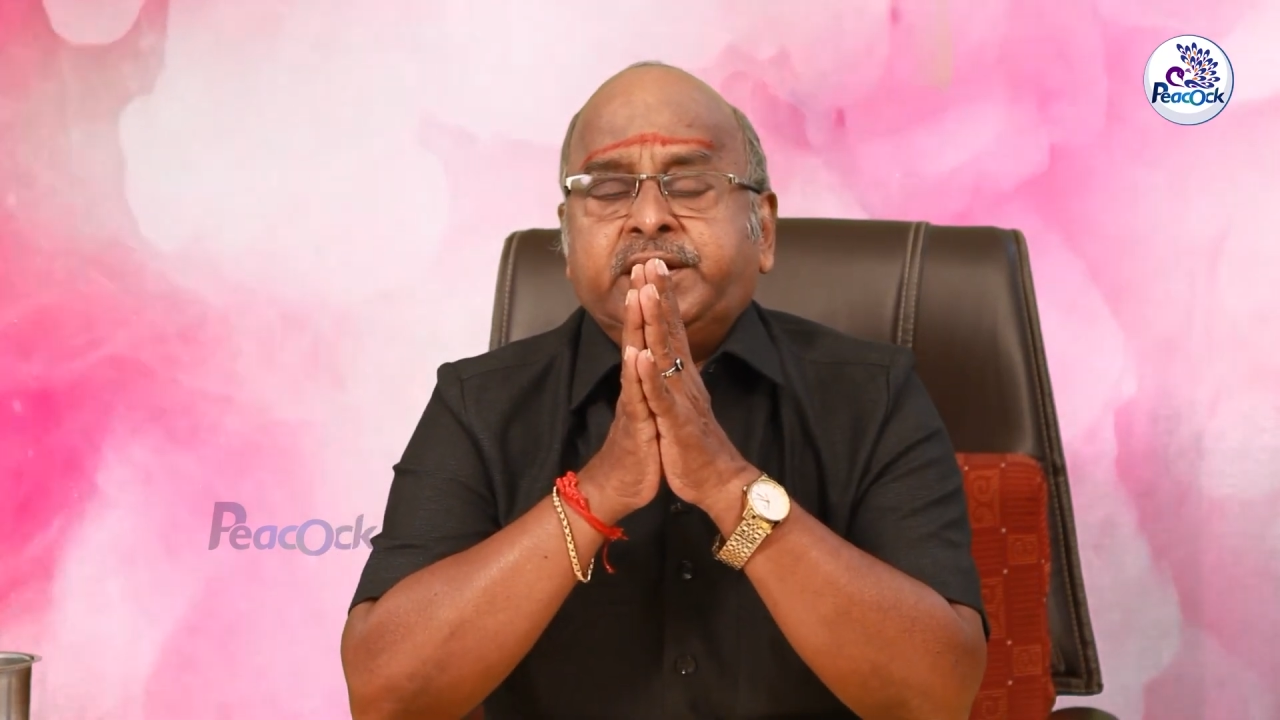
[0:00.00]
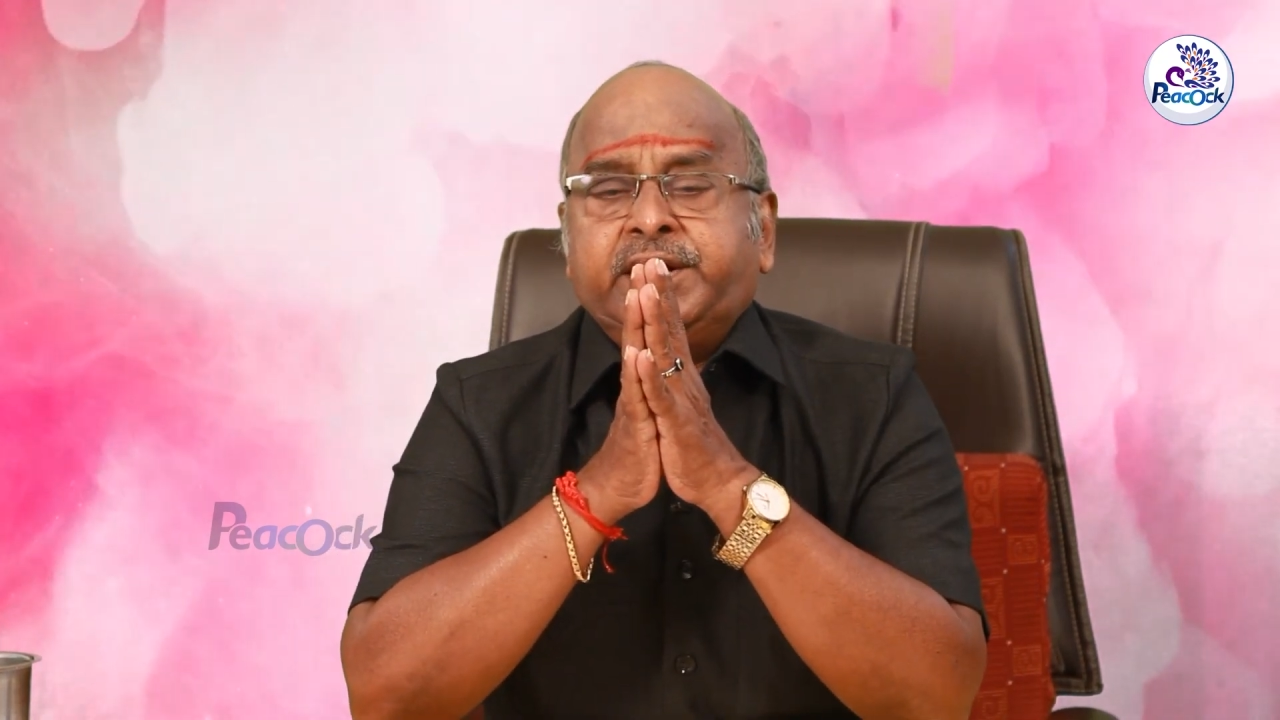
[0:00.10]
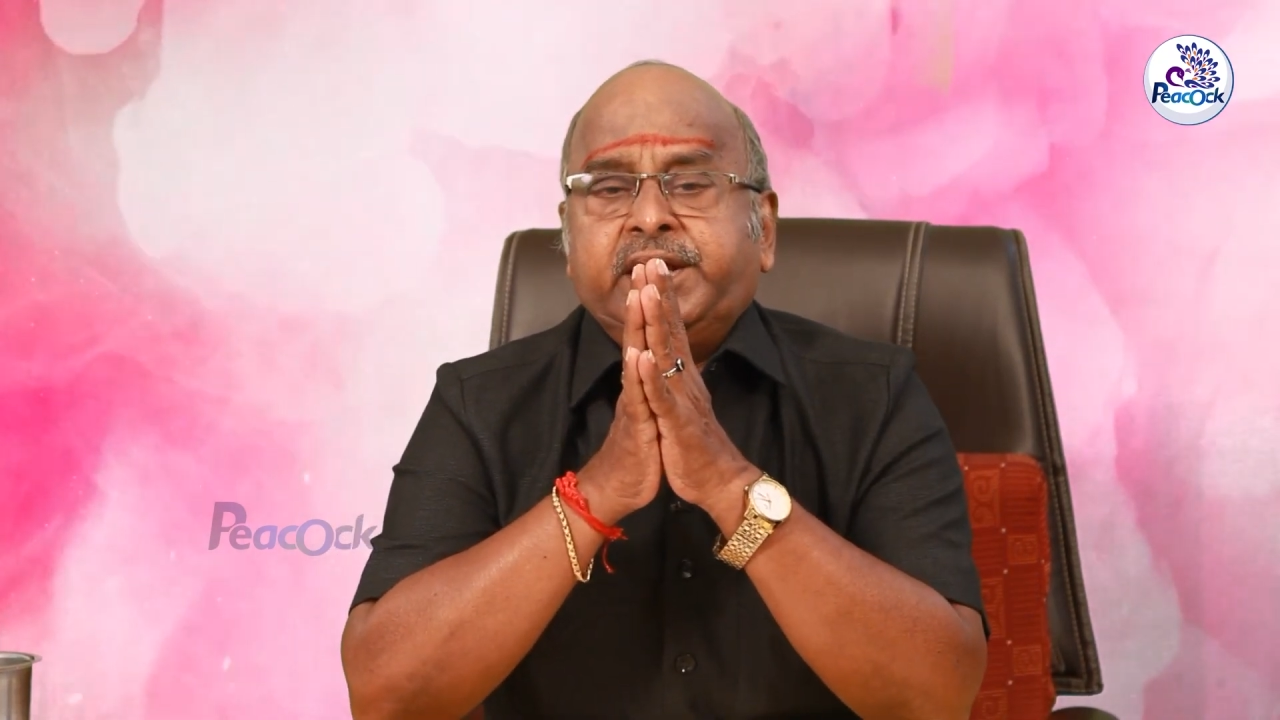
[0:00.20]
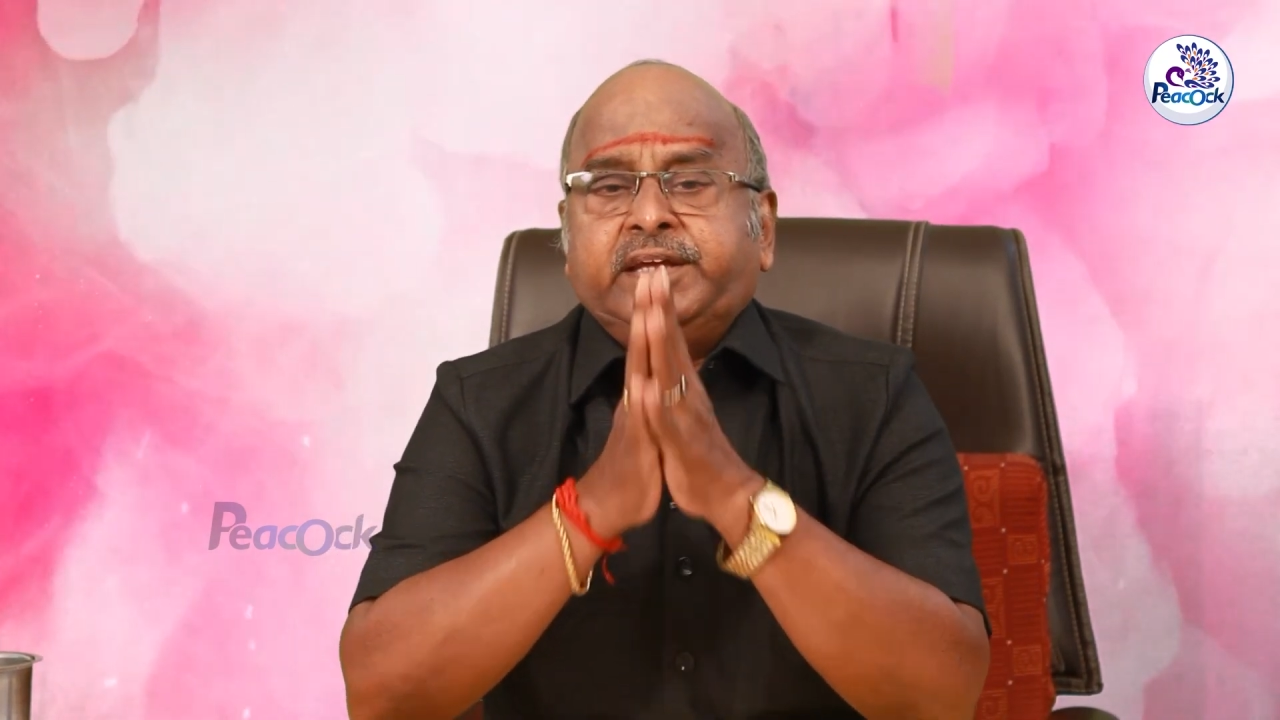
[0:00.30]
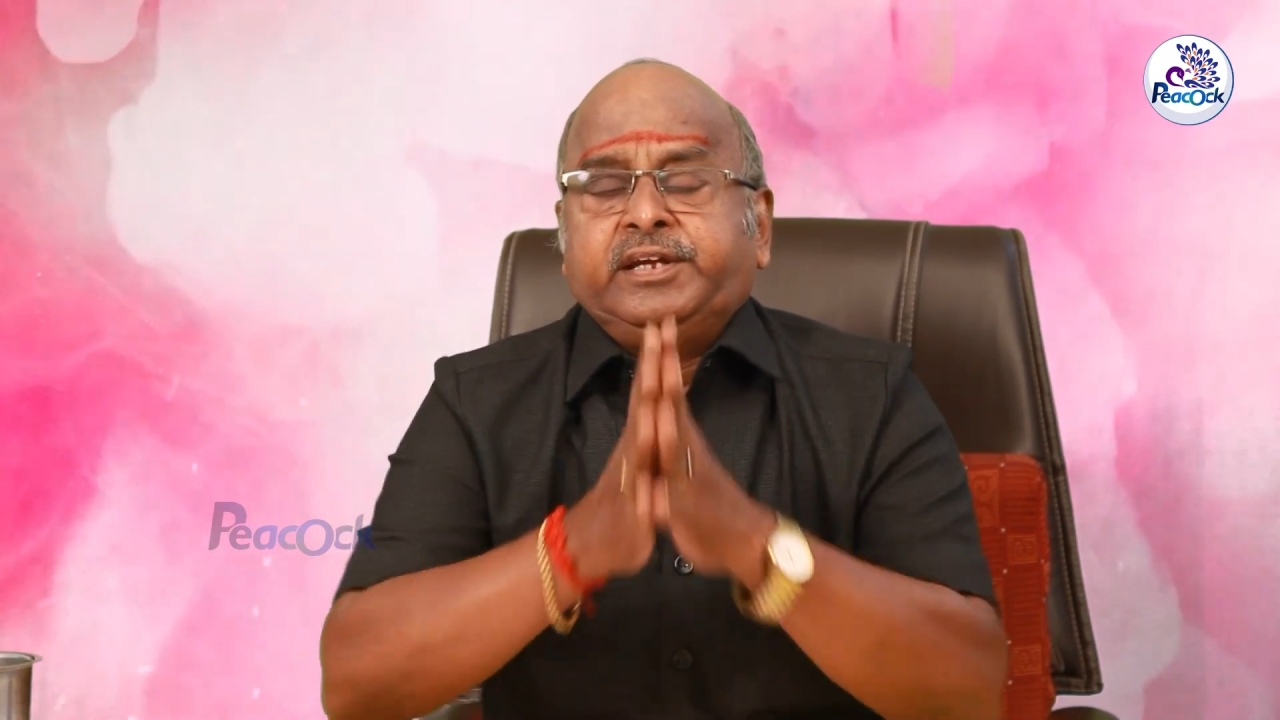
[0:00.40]

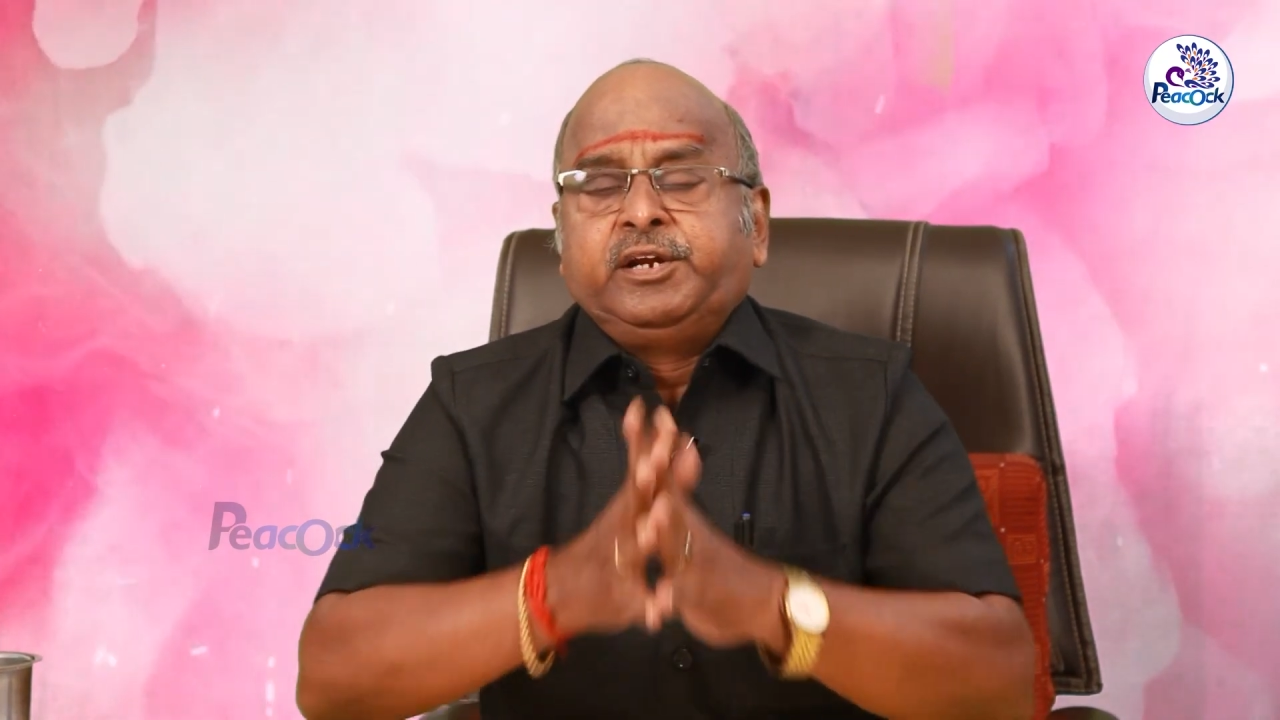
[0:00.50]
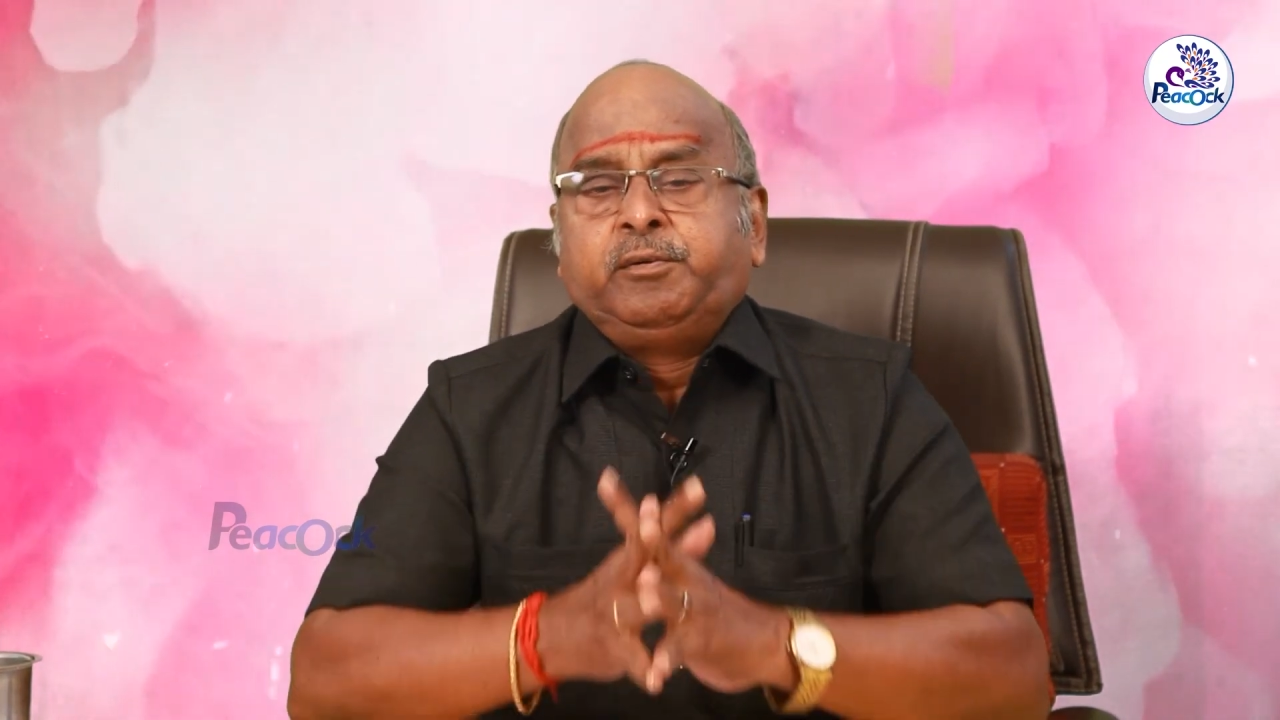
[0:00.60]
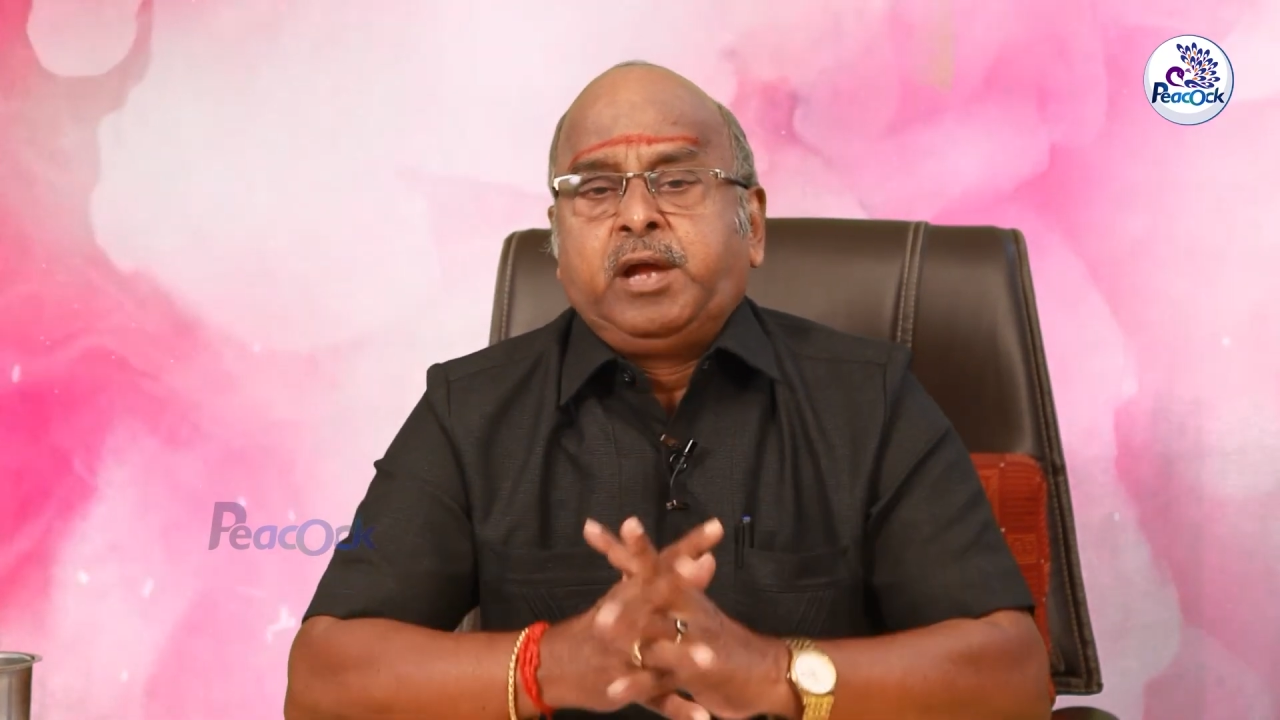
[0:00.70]
இன்றைய தினம்